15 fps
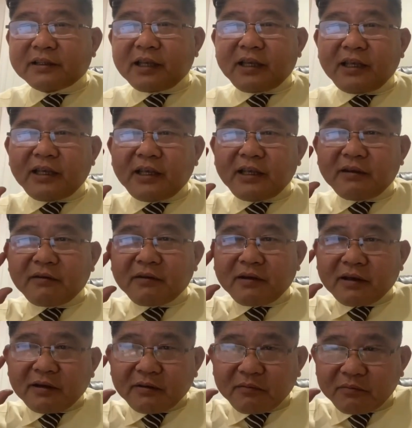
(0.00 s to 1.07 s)
thì
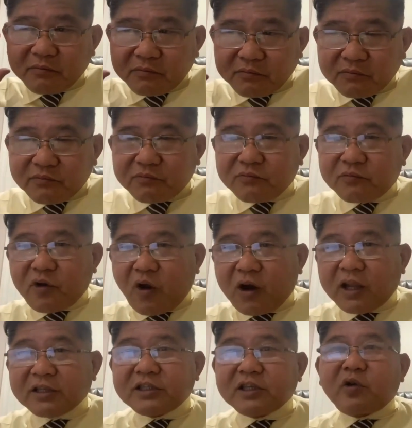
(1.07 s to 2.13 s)
đó
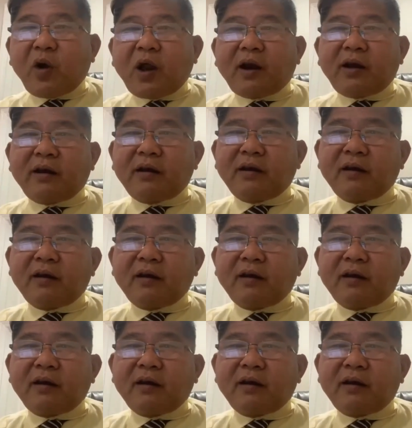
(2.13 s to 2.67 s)
là dư luận